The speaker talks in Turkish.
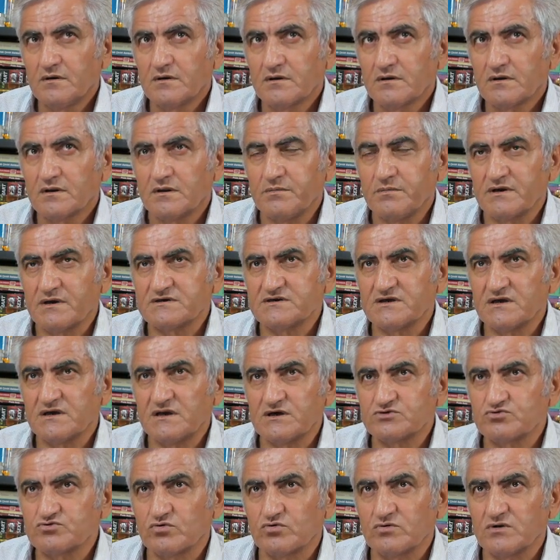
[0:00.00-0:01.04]
Kimyasal
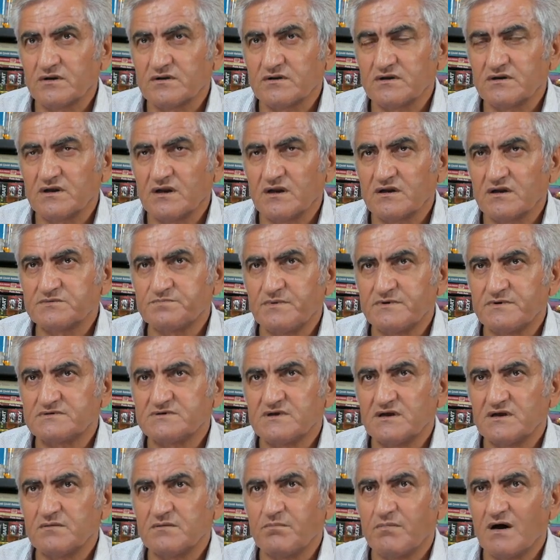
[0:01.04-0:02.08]
ilaç kullandı, yanlış
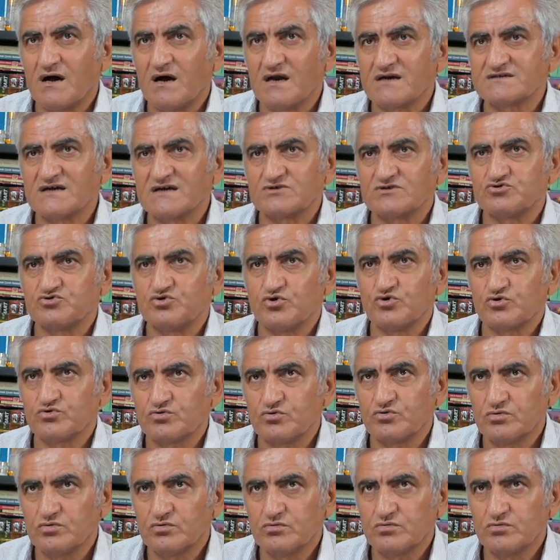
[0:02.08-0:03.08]
beslendi, bağırsak çöktü.